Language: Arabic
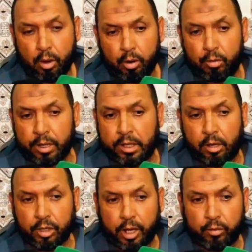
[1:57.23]
وما
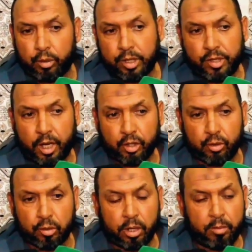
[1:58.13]
تلاوش عرفوا ديك الساعه شنو
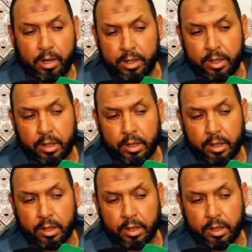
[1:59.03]
وقع مع ديك